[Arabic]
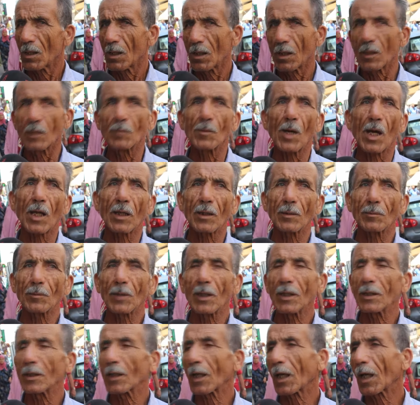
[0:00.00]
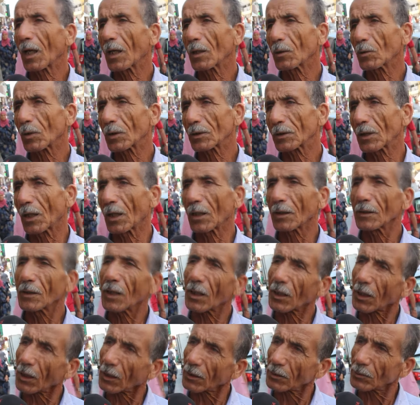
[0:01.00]
المعلم قال لي خير واختار
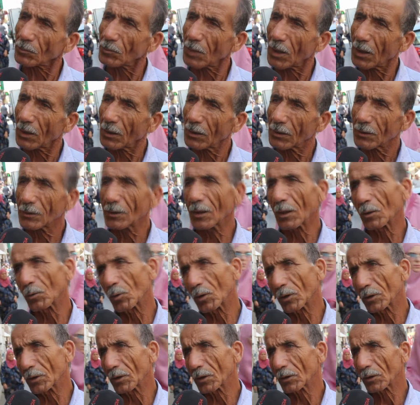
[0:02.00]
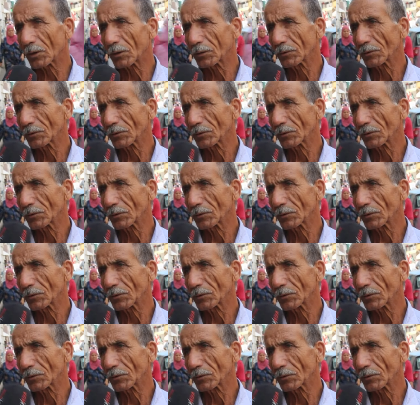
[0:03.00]
يا الخدمه يا ولدك